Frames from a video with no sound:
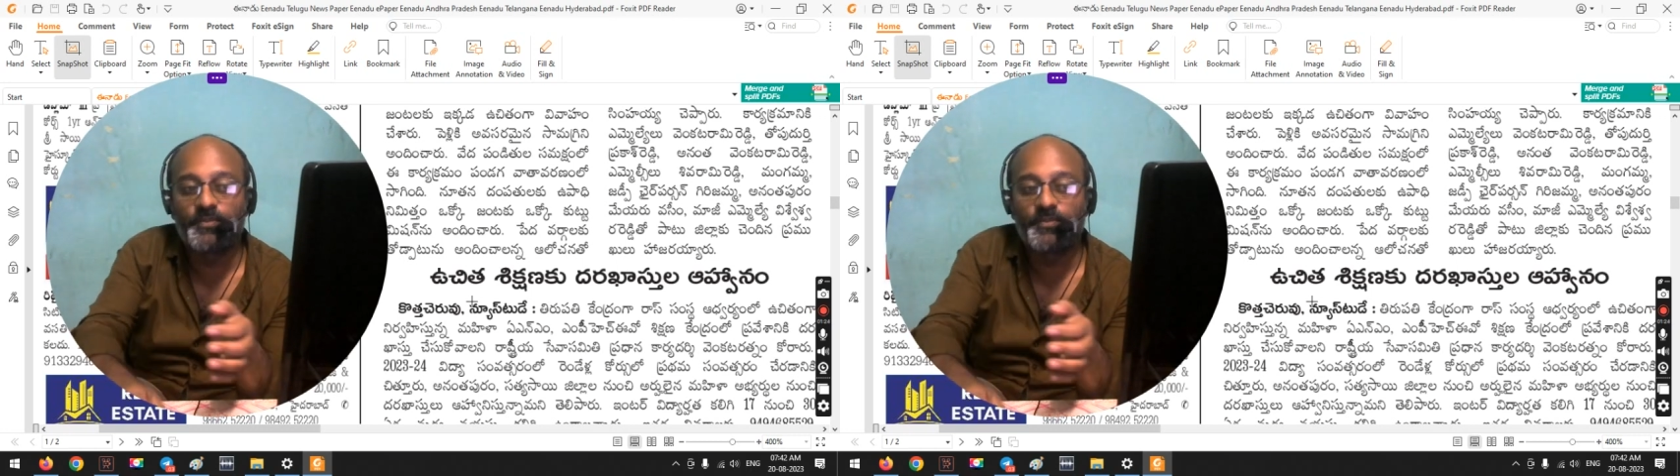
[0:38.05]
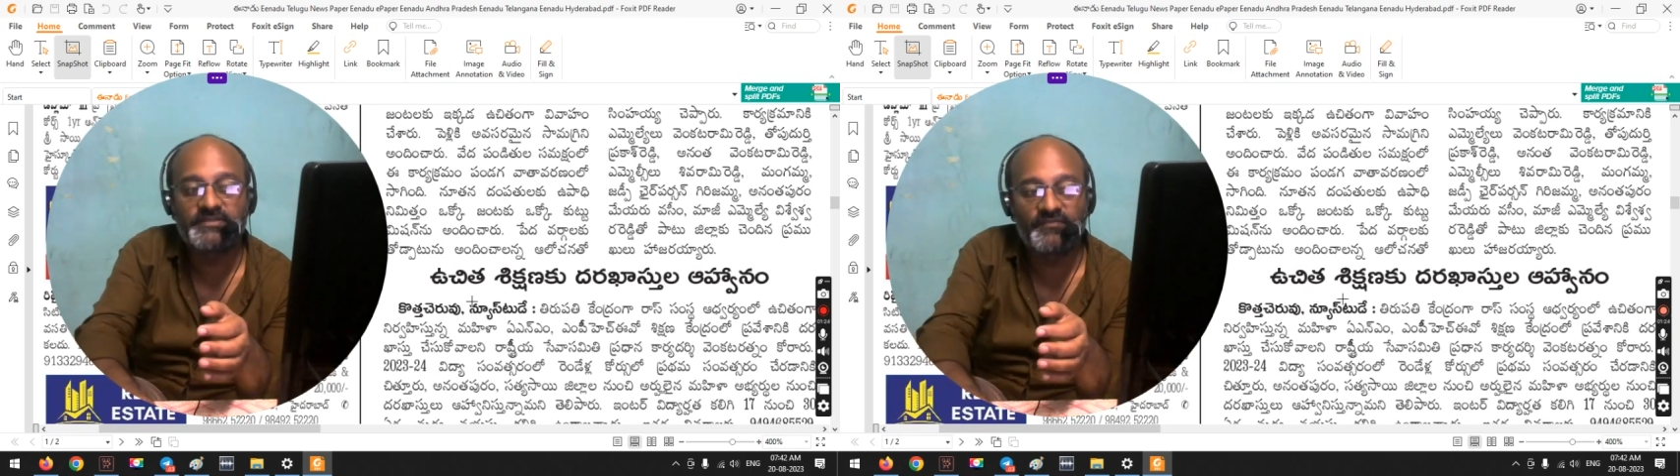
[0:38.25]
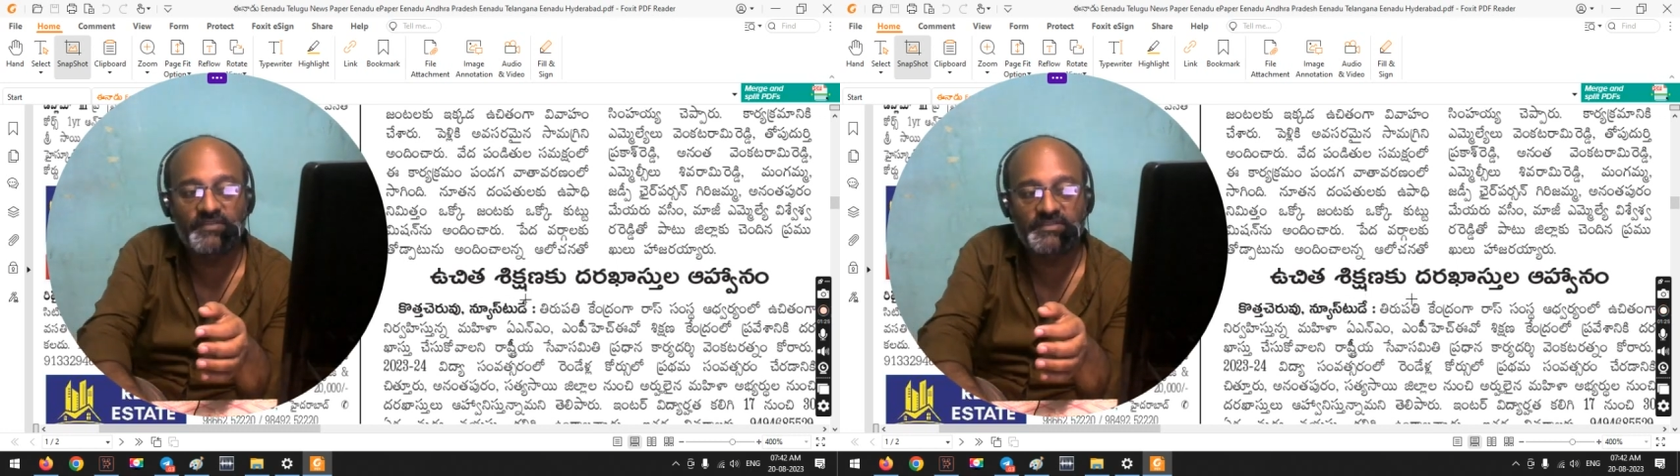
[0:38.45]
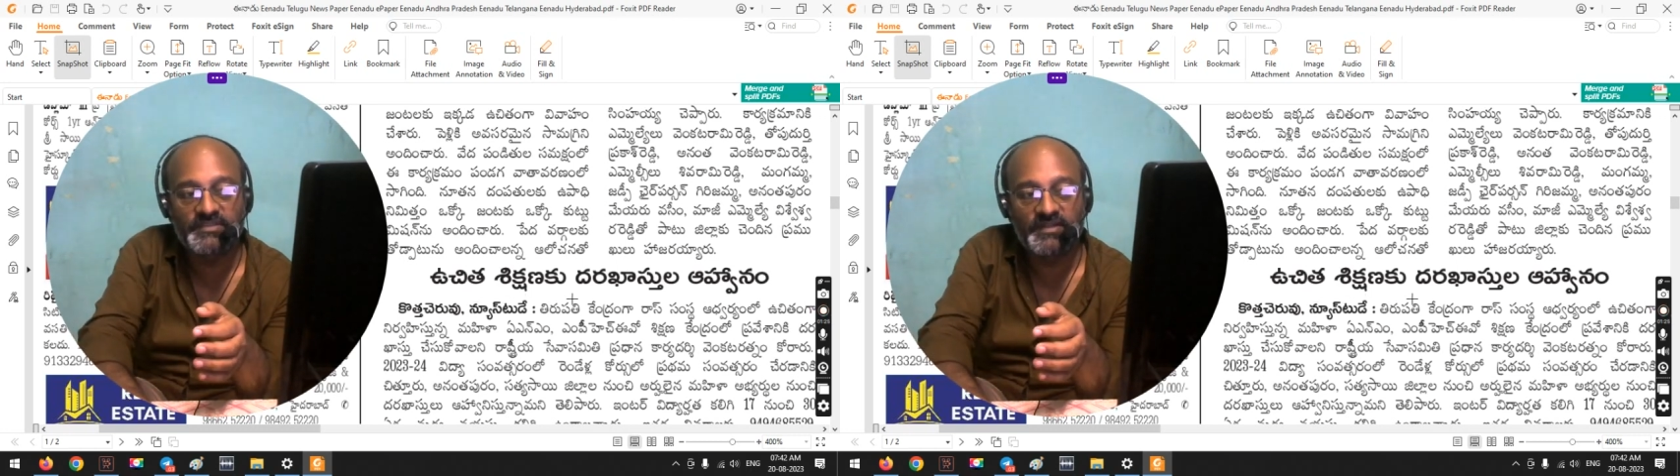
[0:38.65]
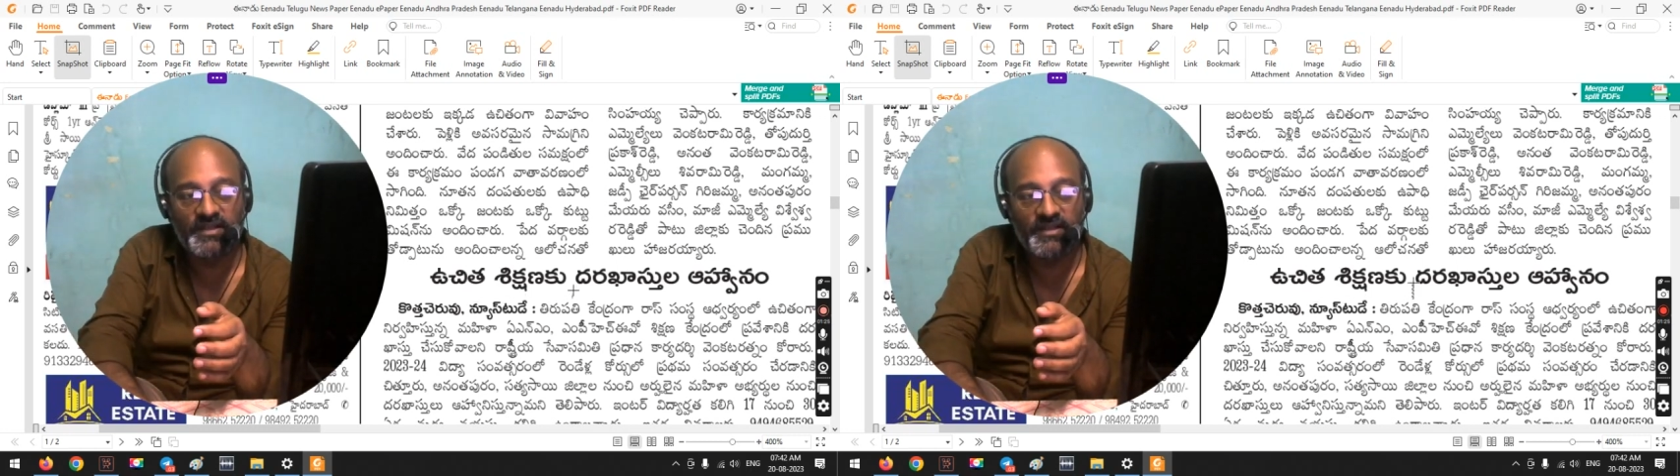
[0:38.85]
ముప్పై
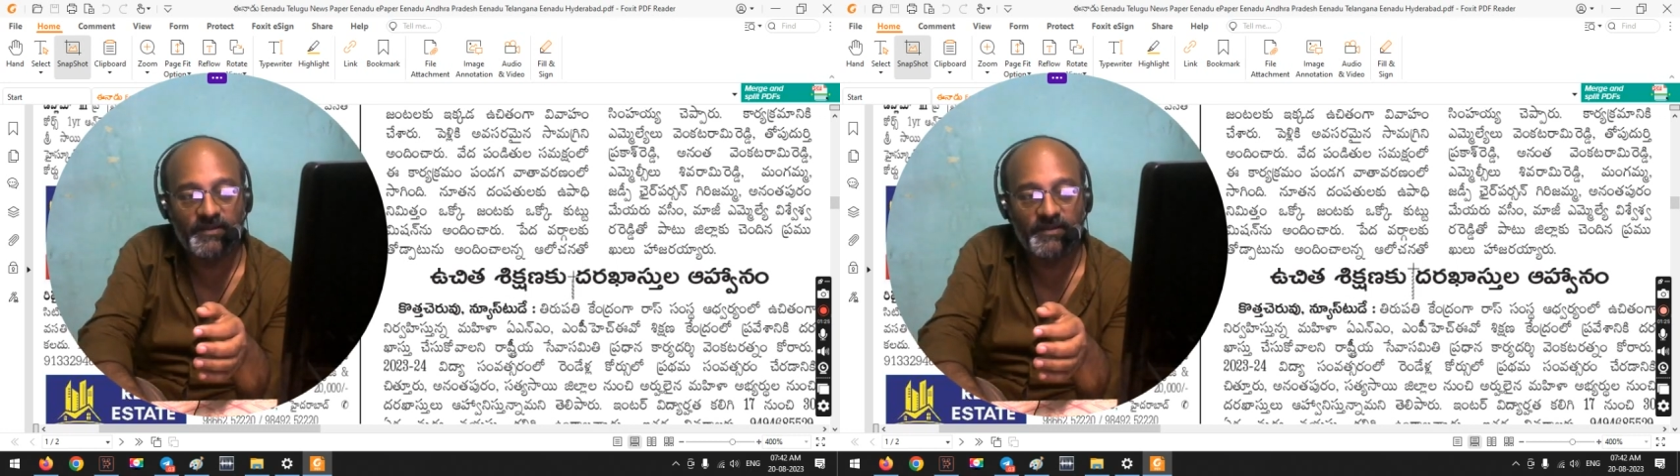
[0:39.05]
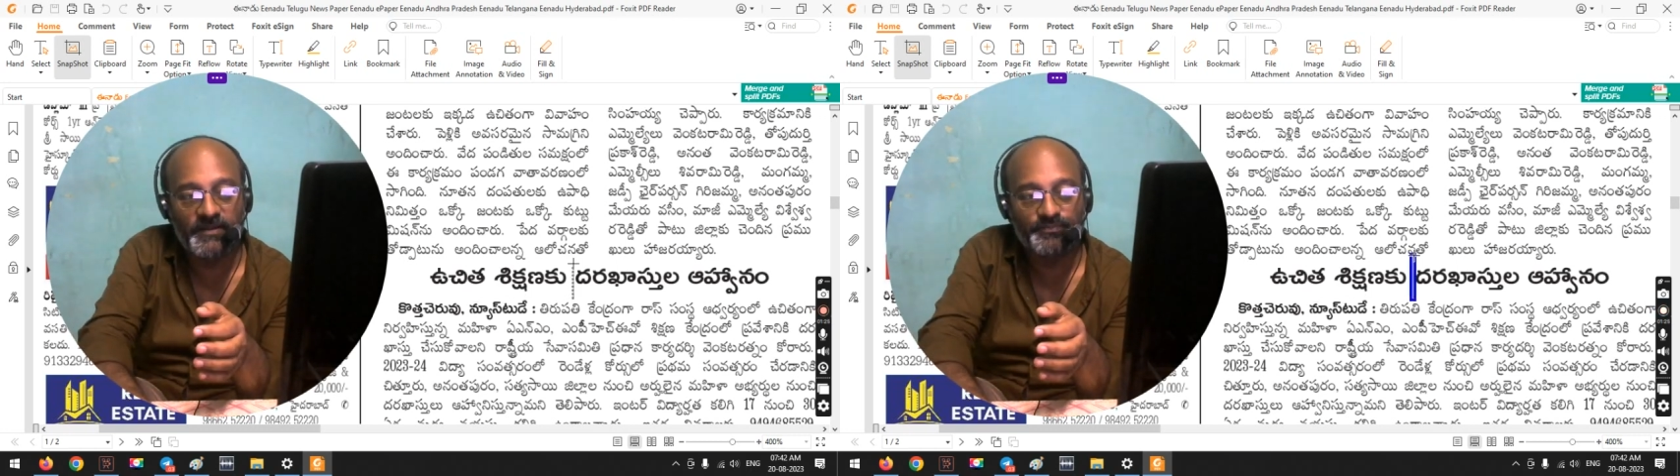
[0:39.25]
సంవత్సరాల